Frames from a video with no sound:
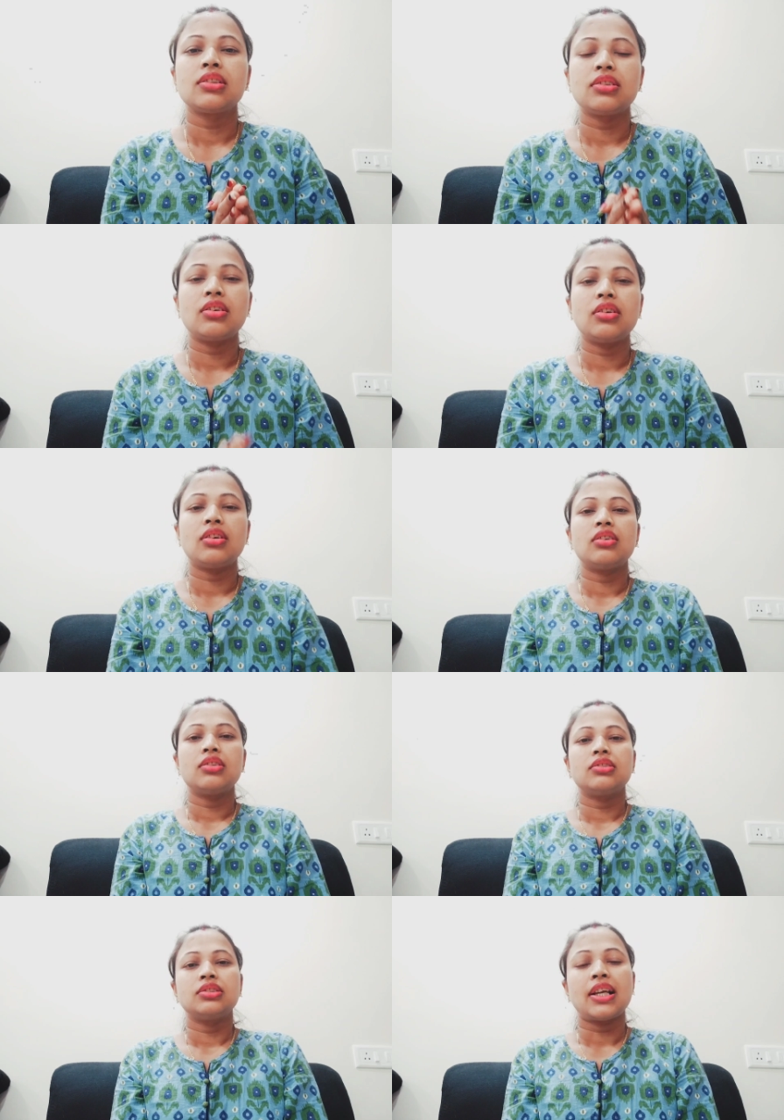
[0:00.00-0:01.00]
তো
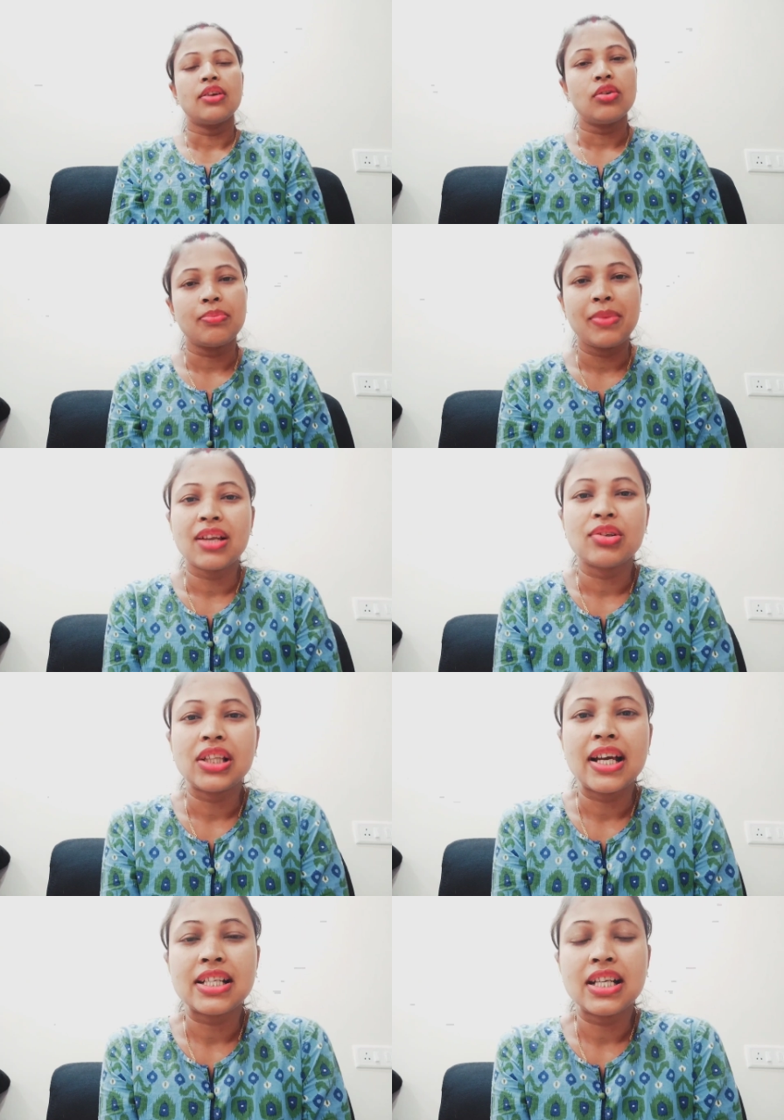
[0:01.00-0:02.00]
যাই হোক মেন
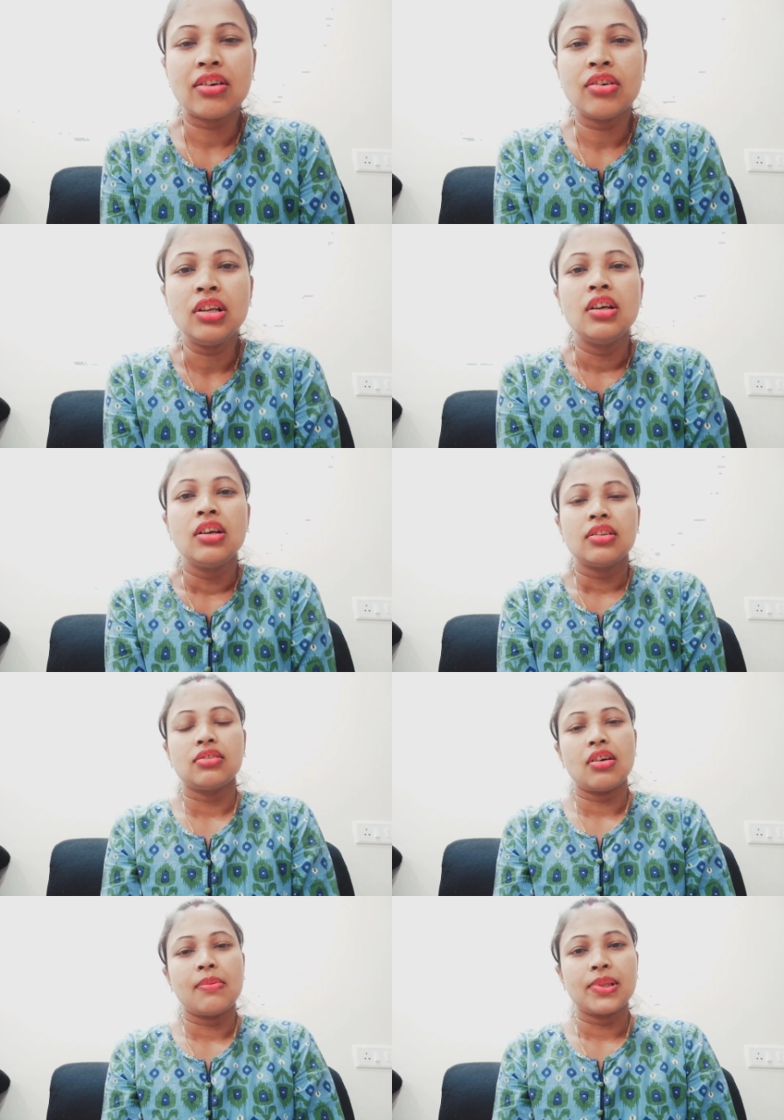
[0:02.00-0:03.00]
কথায় আসি এখন
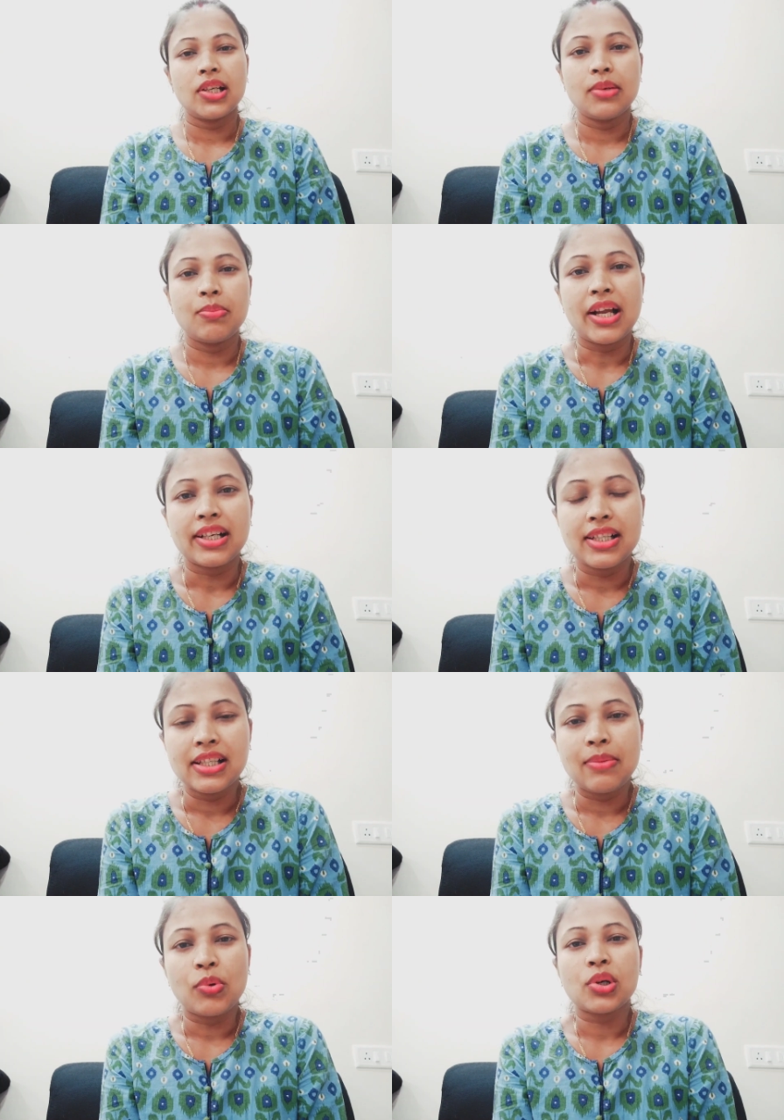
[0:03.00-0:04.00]
তো আমাদের ব্লাড
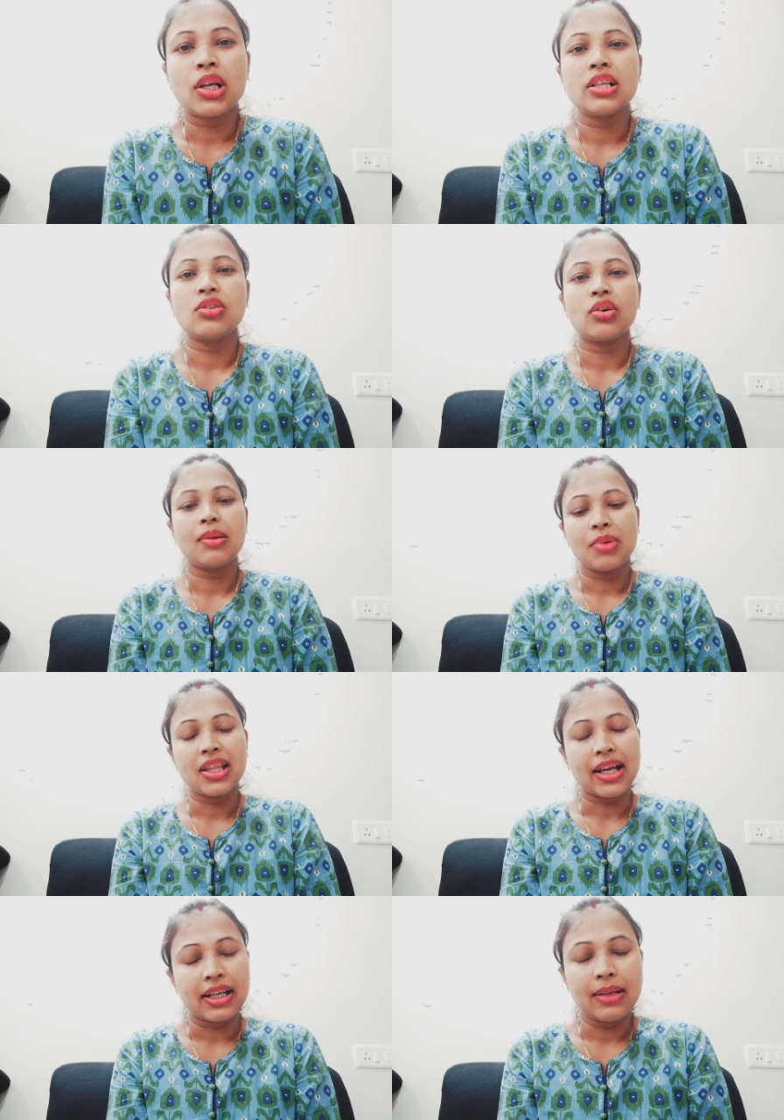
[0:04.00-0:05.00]
টেস্ট রিপোর্টটা যখন আমরা
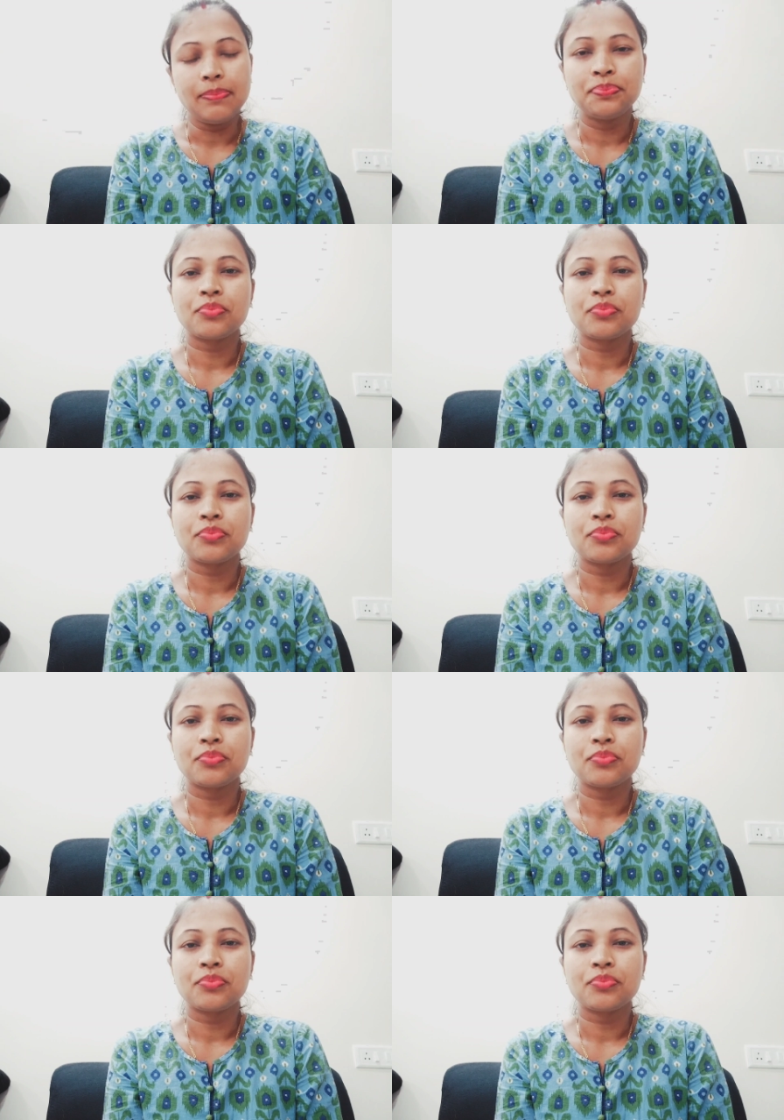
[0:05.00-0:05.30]
দেখলাম